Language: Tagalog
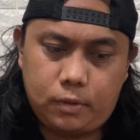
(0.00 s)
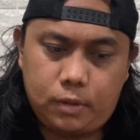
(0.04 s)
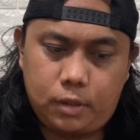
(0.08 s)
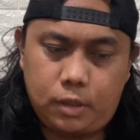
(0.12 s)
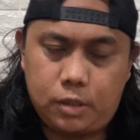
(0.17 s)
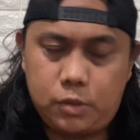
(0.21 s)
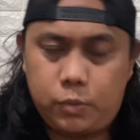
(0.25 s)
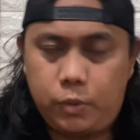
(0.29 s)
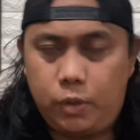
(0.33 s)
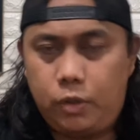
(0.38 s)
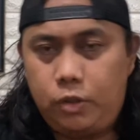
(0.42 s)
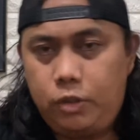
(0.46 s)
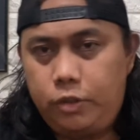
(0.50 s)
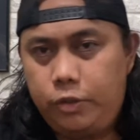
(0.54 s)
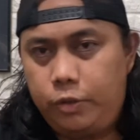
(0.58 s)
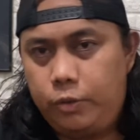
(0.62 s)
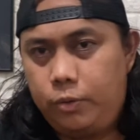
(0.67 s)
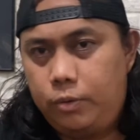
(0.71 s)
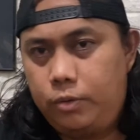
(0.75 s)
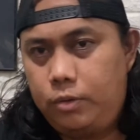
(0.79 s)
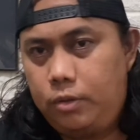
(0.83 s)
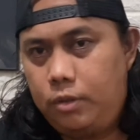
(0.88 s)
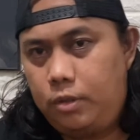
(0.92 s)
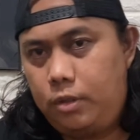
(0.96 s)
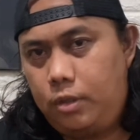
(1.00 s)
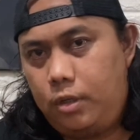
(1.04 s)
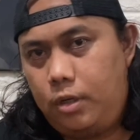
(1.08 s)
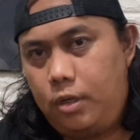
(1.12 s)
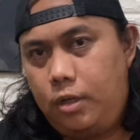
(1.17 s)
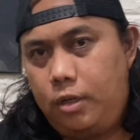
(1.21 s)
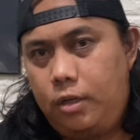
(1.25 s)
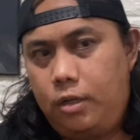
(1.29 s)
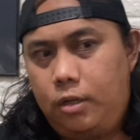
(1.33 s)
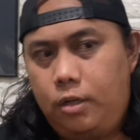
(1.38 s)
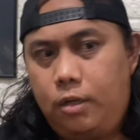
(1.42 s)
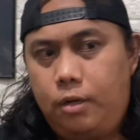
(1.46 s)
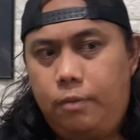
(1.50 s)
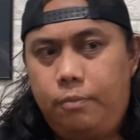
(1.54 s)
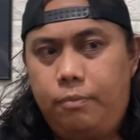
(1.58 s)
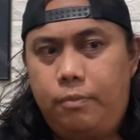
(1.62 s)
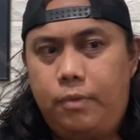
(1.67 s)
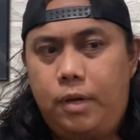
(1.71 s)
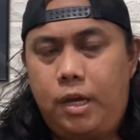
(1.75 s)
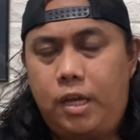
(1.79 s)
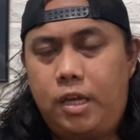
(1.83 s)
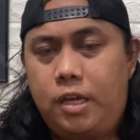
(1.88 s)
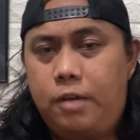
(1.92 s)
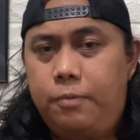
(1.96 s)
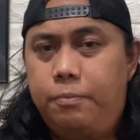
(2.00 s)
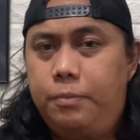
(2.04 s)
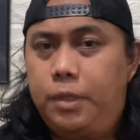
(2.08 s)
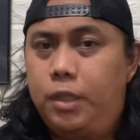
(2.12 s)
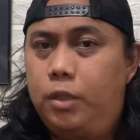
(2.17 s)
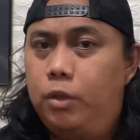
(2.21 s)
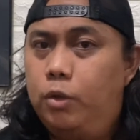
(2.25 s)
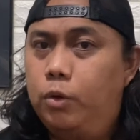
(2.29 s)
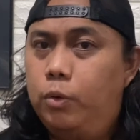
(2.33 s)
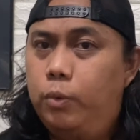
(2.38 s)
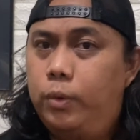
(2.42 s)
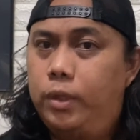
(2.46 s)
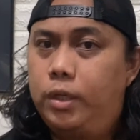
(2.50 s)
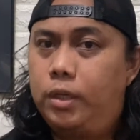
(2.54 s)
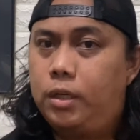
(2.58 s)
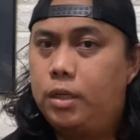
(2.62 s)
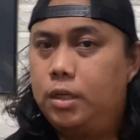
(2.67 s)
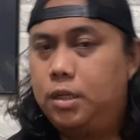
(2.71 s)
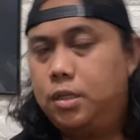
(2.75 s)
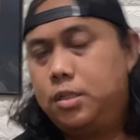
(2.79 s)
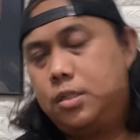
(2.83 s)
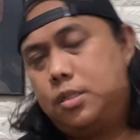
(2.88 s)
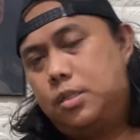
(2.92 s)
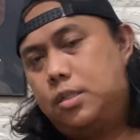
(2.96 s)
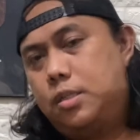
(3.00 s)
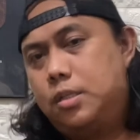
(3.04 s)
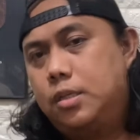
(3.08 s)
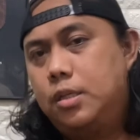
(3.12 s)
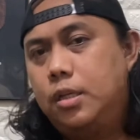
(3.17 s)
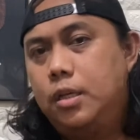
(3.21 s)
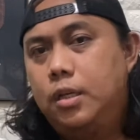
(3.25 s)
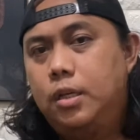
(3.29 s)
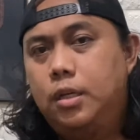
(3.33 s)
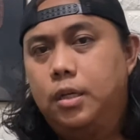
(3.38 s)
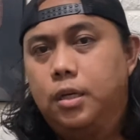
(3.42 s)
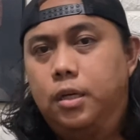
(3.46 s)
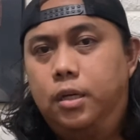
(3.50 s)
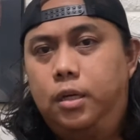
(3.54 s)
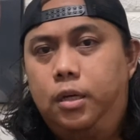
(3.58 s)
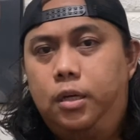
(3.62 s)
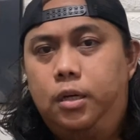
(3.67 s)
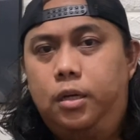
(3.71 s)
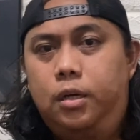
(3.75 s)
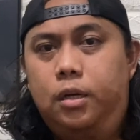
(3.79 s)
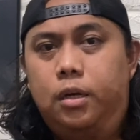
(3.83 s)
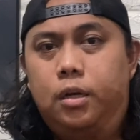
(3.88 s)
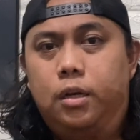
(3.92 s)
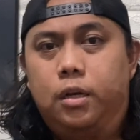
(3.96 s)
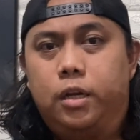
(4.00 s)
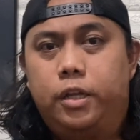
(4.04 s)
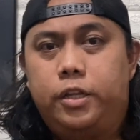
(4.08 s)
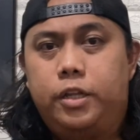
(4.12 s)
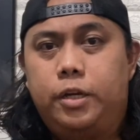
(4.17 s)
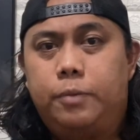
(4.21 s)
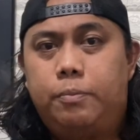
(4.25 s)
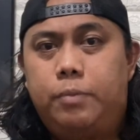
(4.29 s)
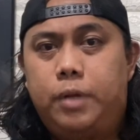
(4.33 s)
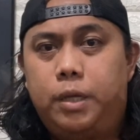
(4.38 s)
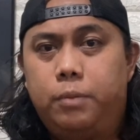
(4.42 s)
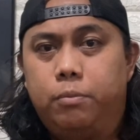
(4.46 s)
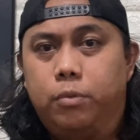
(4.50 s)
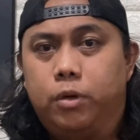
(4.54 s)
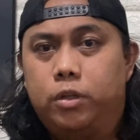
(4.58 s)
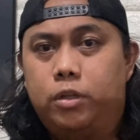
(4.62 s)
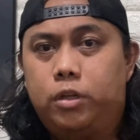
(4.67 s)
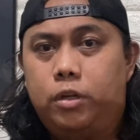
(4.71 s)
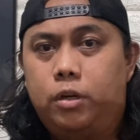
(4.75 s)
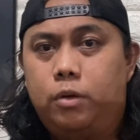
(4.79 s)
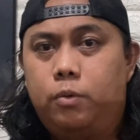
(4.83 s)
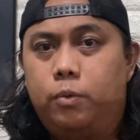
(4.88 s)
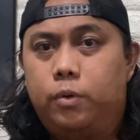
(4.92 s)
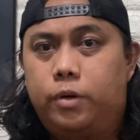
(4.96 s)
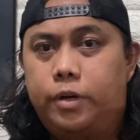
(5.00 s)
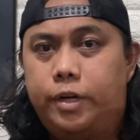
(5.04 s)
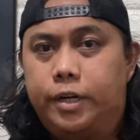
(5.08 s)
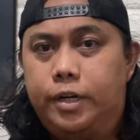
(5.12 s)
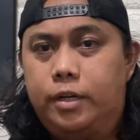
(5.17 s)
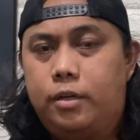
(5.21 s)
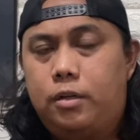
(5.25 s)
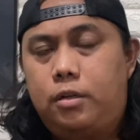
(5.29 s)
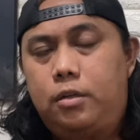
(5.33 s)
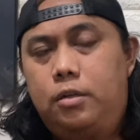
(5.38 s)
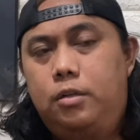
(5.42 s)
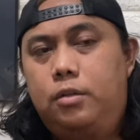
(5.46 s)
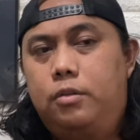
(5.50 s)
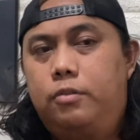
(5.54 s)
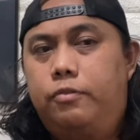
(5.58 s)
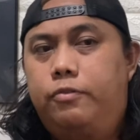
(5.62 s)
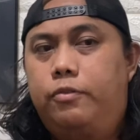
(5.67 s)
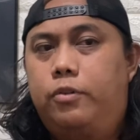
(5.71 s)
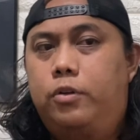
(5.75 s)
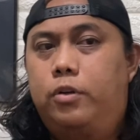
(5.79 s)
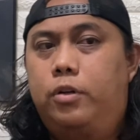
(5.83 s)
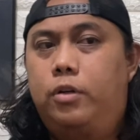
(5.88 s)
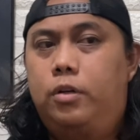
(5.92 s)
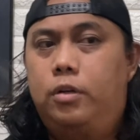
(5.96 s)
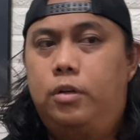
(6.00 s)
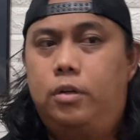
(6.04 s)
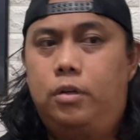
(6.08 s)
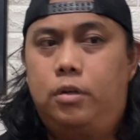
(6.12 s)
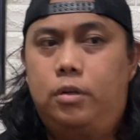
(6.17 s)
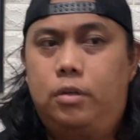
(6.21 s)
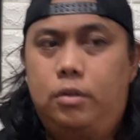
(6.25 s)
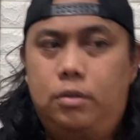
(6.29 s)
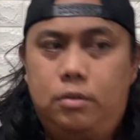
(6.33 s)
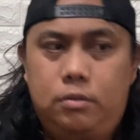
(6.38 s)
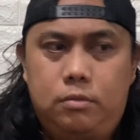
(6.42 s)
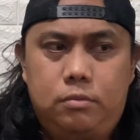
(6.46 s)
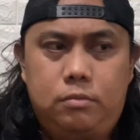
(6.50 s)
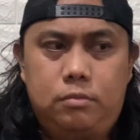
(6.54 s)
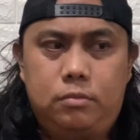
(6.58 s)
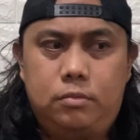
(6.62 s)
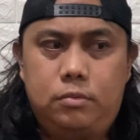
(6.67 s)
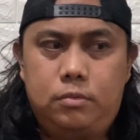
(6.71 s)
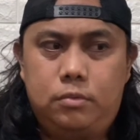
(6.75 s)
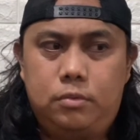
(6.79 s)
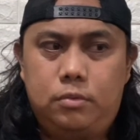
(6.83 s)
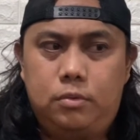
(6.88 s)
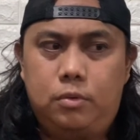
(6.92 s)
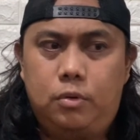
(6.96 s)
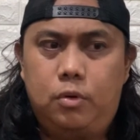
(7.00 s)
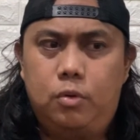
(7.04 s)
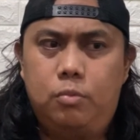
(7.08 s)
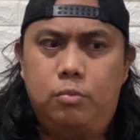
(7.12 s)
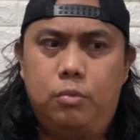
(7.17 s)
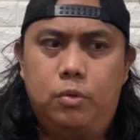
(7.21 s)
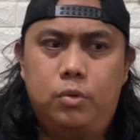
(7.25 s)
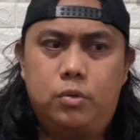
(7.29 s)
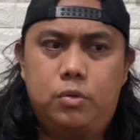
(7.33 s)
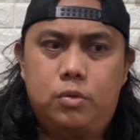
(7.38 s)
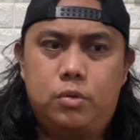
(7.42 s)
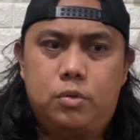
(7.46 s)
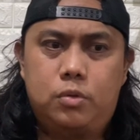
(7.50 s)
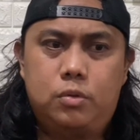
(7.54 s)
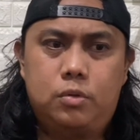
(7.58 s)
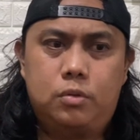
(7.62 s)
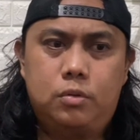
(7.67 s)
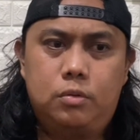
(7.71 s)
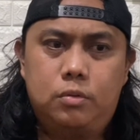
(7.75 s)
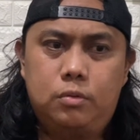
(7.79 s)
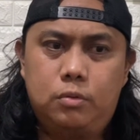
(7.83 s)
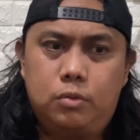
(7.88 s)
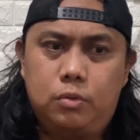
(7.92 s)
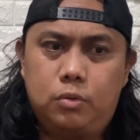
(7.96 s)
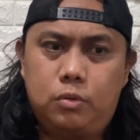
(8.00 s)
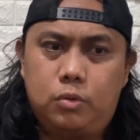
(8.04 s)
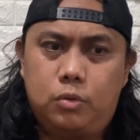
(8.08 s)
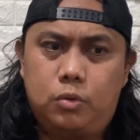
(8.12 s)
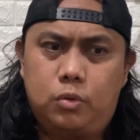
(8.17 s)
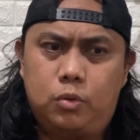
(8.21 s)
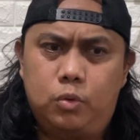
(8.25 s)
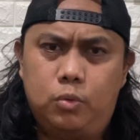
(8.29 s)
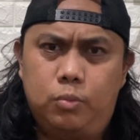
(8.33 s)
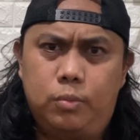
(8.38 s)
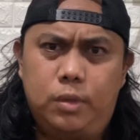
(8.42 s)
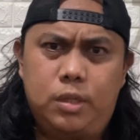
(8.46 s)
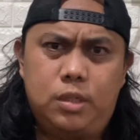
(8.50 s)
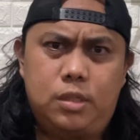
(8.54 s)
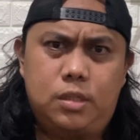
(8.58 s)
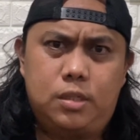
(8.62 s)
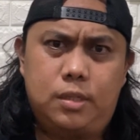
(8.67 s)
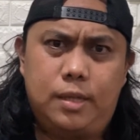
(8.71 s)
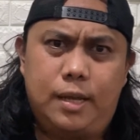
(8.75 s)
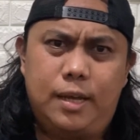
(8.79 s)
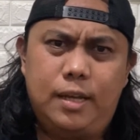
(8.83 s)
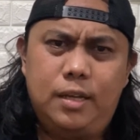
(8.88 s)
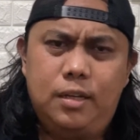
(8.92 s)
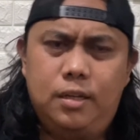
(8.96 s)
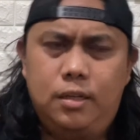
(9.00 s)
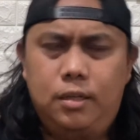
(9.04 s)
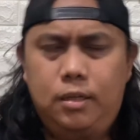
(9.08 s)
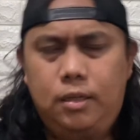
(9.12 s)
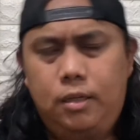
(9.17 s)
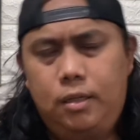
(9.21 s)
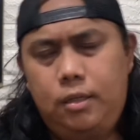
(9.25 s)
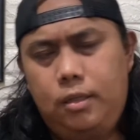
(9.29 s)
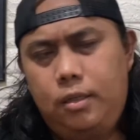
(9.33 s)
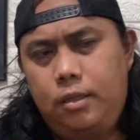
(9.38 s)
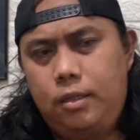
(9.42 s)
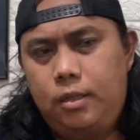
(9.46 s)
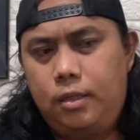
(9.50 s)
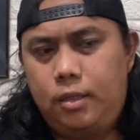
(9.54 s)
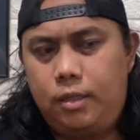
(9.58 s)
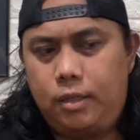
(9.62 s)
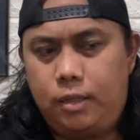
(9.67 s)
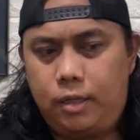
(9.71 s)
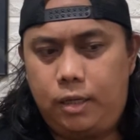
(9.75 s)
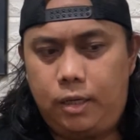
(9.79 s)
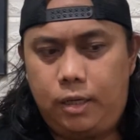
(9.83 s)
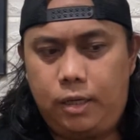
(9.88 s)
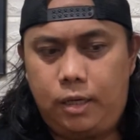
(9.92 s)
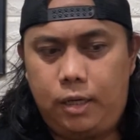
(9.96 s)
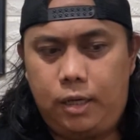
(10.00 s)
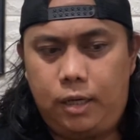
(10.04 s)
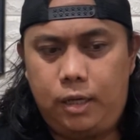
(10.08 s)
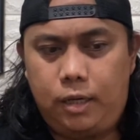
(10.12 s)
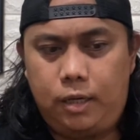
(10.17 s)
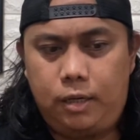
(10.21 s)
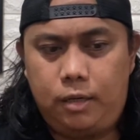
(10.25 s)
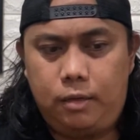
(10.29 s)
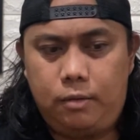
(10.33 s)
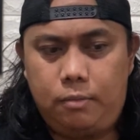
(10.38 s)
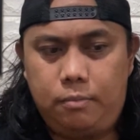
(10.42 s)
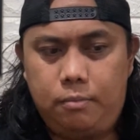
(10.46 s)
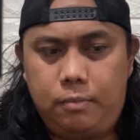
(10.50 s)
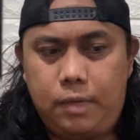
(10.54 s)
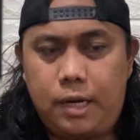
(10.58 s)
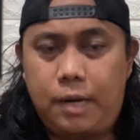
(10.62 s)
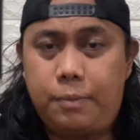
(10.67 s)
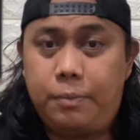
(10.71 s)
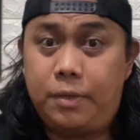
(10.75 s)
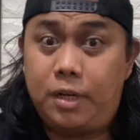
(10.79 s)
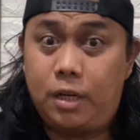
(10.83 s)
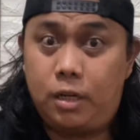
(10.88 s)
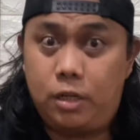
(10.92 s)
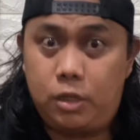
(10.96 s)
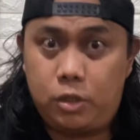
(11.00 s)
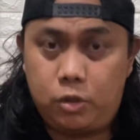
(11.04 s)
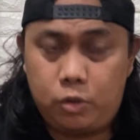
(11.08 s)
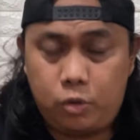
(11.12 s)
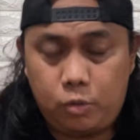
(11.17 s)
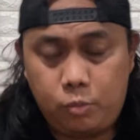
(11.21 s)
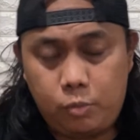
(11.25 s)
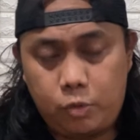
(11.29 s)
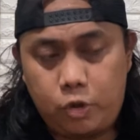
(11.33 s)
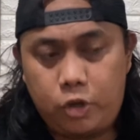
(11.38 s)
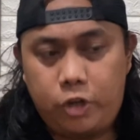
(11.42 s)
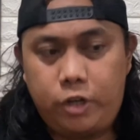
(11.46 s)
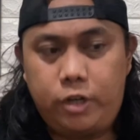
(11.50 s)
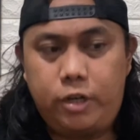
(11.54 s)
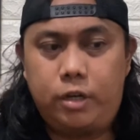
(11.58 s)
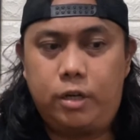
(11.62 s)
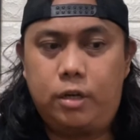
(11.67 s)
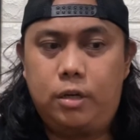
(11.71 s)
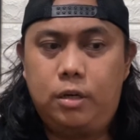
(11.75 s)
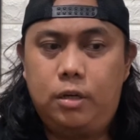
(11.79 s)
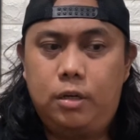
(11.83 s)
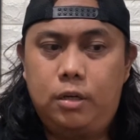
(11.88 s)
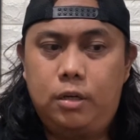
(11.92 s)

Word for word: as we all know, um, I have been doing this Leather Play Button Award for almost 2 months na. And marami na din yung umorder.